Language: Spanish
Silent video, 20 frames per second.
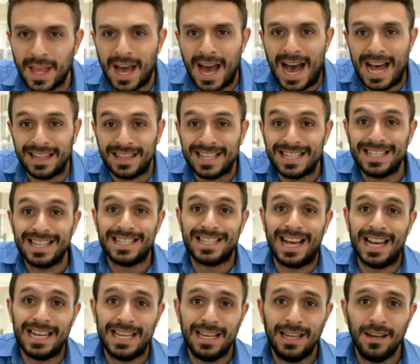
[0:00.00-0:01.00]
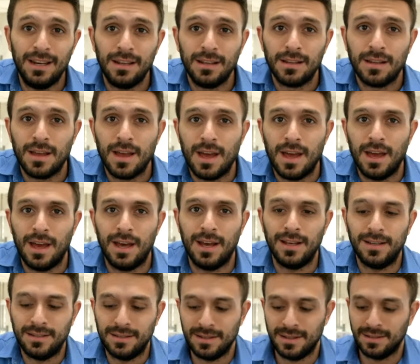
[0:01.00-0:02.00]
Antes de salir
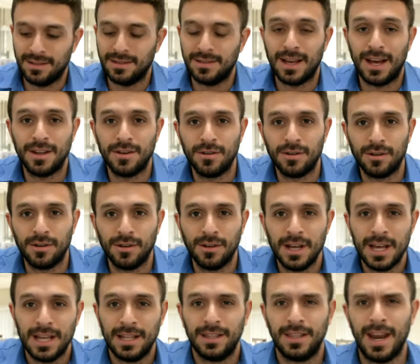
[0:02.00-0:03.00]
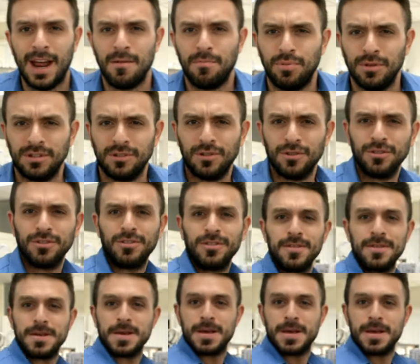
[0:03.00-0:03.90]
es necesario traer puestos